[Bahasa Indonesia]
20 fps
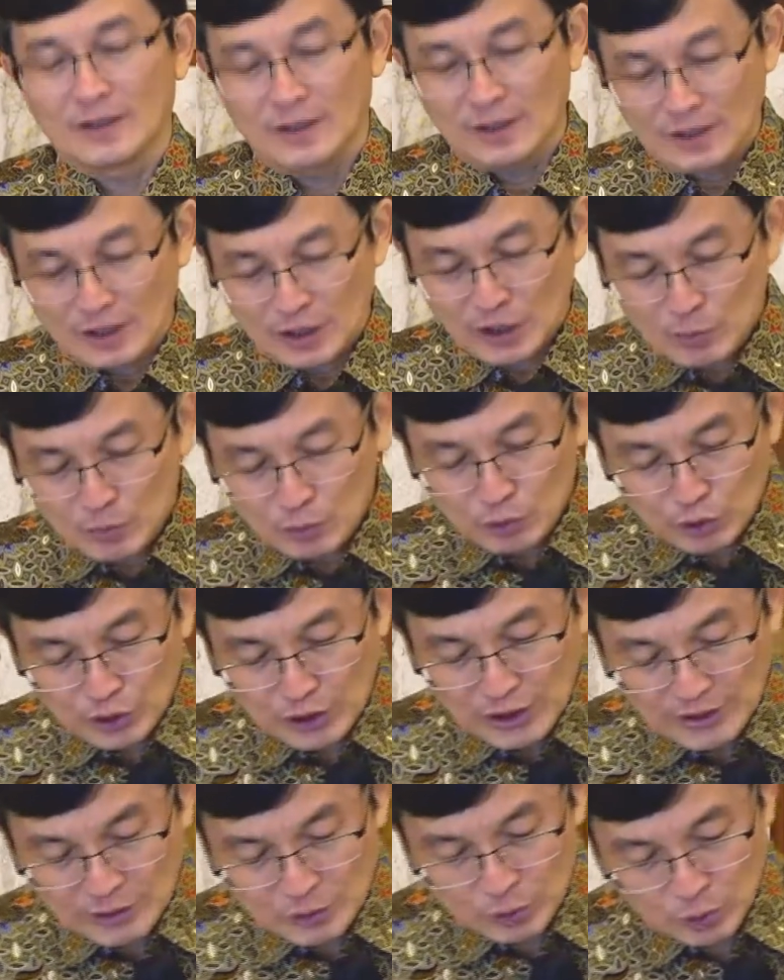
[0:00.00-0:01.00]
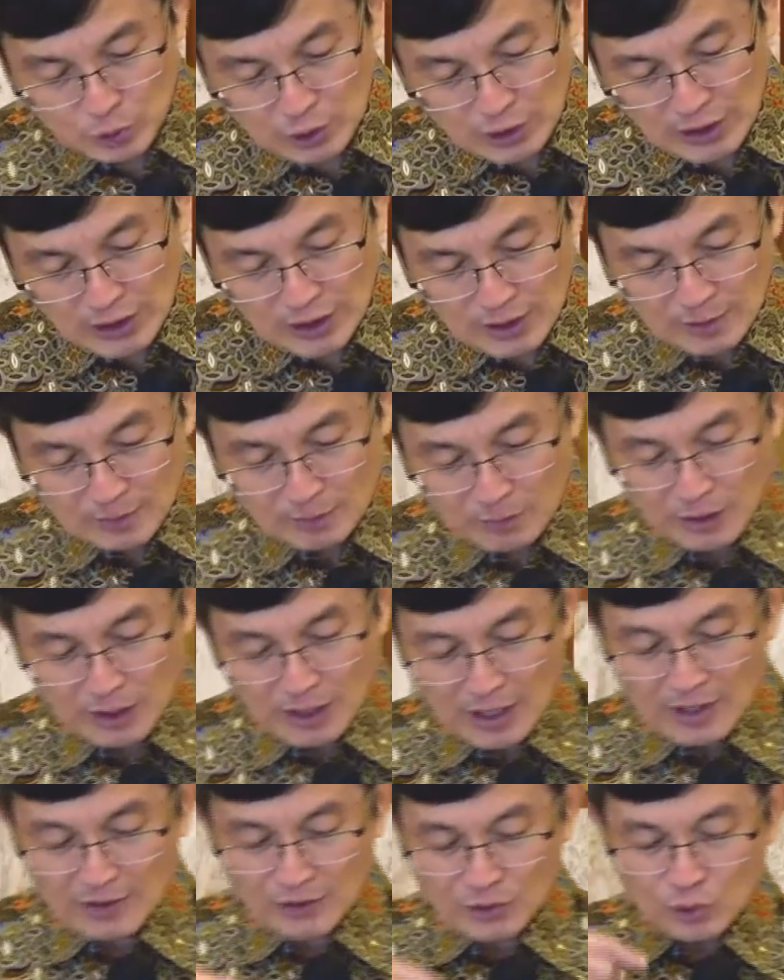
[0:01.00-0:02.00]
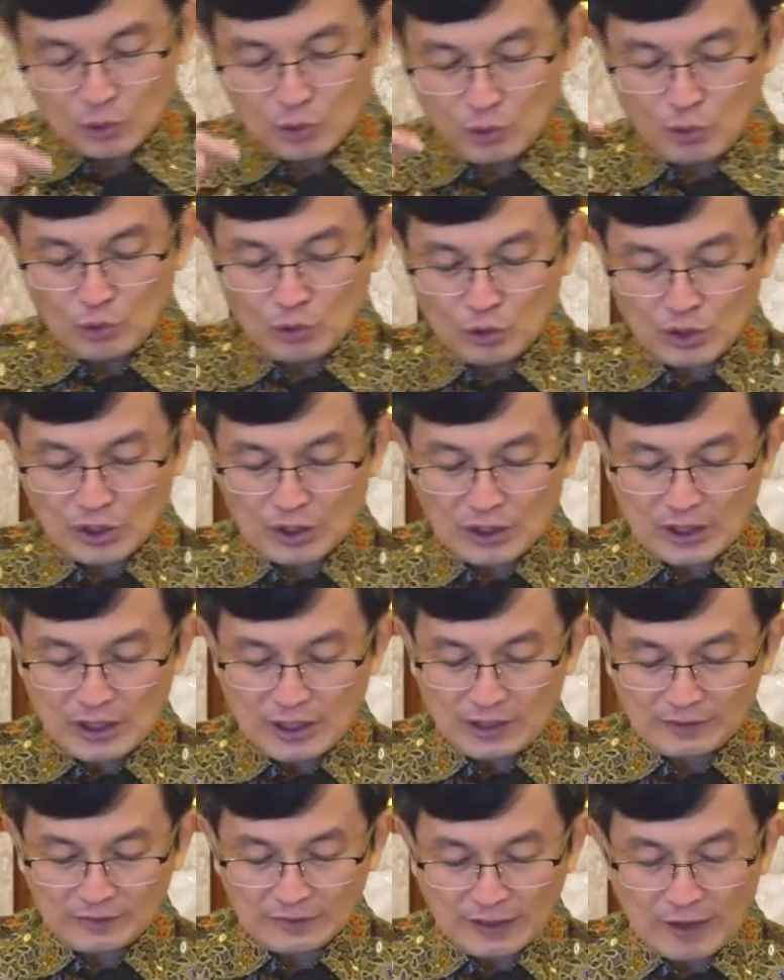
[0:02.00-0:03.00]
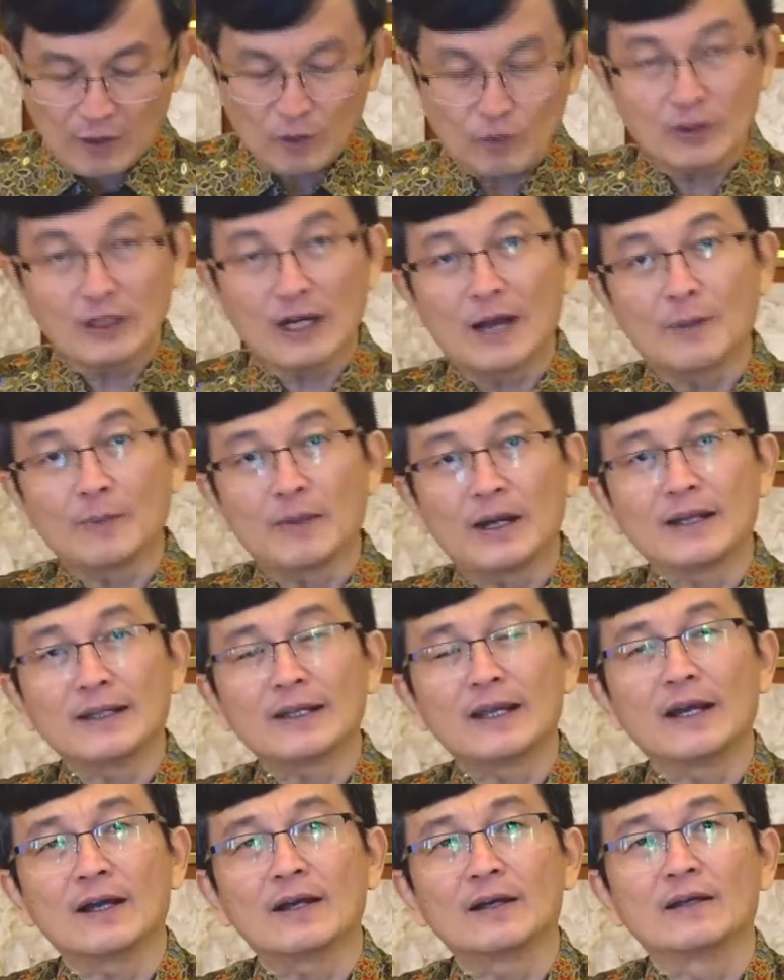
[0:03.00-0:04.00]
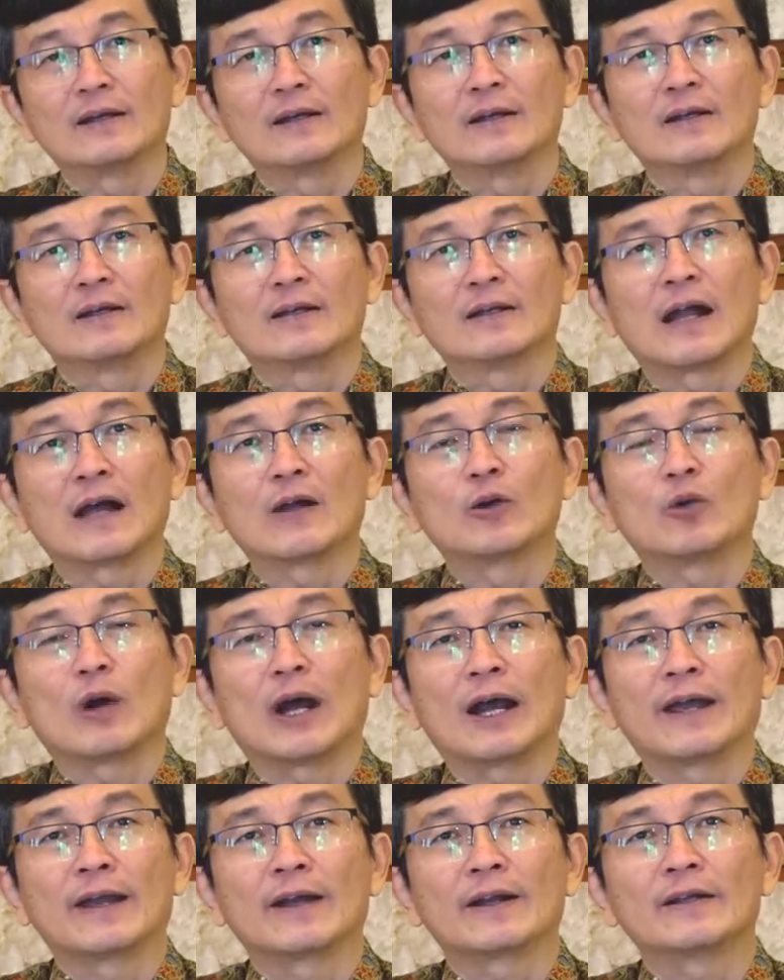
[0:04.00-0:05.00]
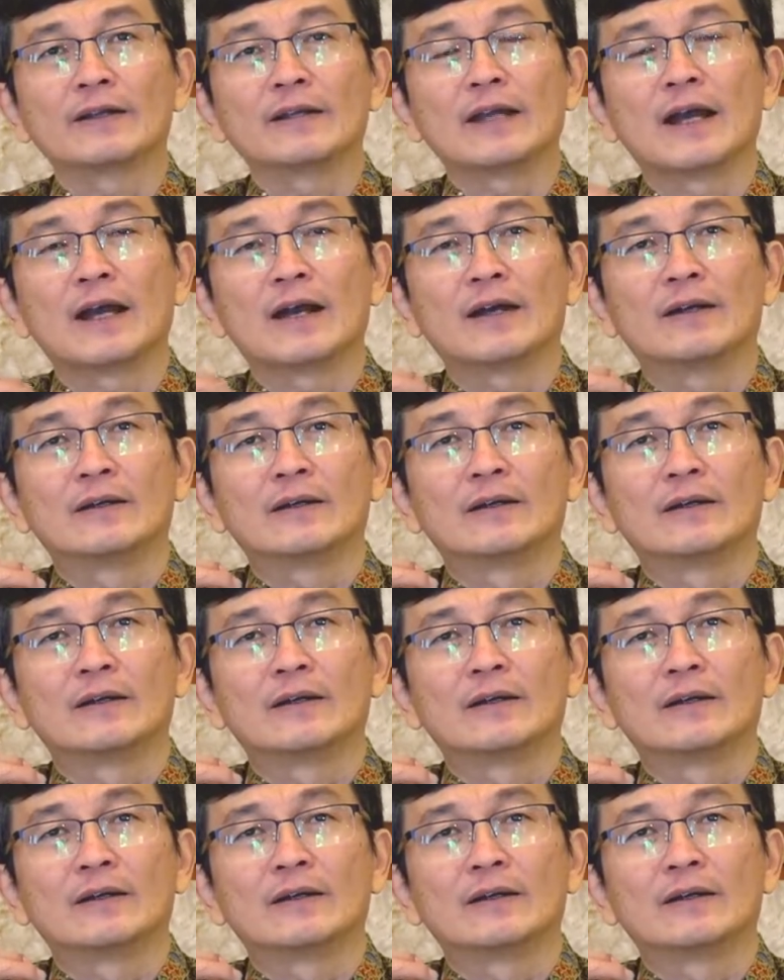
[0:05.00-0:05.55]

Kemudian sudah berlangsung sekian tahun lamanya Lalu akhirnya